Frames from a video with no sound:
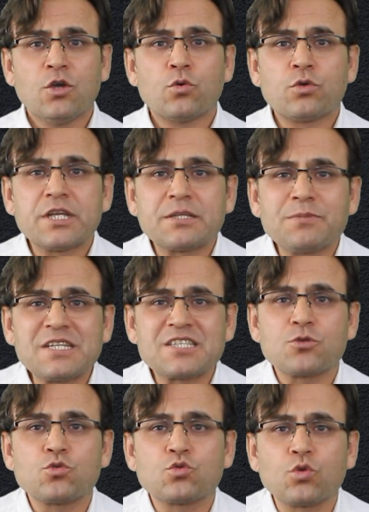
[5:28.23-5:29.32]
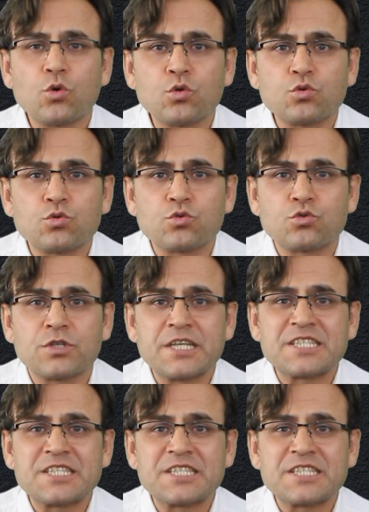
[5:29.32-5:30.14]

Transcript: üretimin ise %33'üne,